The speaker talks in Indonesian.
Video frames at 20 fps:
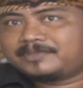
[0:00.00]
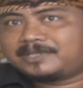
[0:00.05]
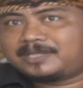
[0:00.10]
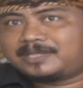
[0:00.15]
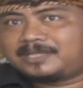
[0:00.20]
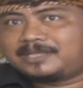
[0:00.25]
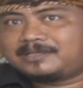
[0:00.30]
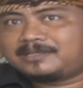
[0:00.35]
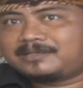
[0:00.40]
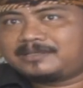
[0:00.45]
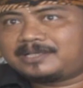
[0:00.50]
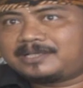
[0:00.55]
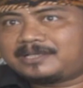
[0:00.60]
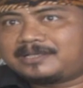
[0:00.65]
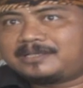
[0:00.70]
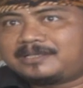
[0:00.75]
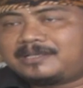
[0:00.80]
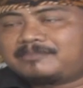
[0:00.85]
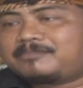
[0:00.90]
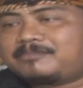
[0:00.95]
dan Niko
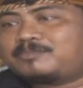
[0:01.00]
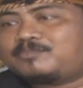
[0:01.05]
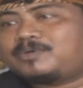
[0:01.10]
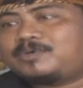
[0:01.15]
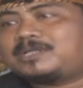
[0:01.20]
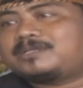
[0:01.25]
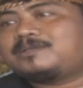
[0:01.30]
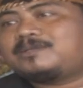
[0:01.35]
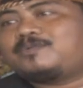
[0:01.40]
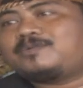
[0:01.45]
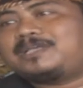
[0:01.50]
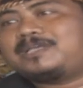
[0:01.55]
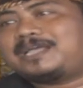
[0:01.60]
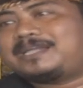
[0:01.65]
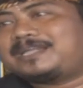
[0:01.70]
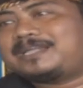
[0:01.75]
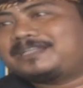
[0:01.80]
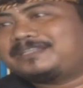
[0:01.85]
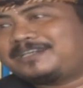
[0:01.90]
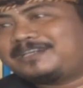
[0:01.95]
yang yang membuat kuliah
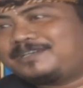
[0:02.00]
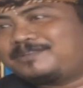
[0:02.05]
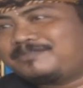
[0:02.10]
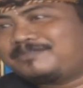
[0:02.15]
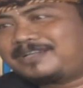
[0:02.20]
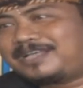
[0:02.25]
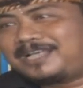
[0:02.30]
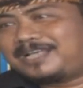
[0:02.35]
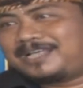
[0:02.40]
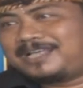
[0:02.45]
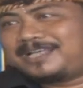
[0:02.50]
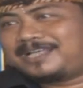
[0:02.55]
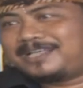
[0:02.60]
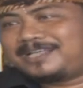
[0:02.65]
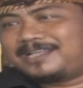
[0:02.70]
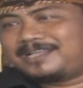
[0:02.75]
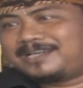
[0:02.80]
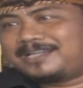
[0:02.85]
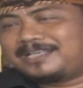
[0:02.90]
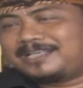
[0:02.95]
yang tertunda
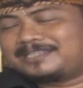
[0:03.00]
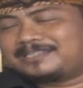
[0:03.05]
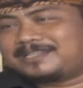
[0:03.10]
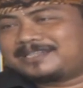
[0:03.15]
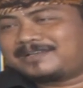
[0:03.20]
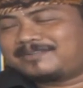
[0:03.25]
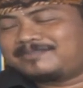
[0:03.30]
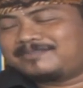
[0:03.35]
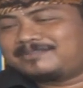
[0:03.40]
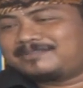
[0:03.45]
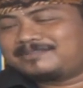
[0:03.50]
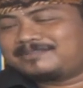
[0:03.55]
lagi setahun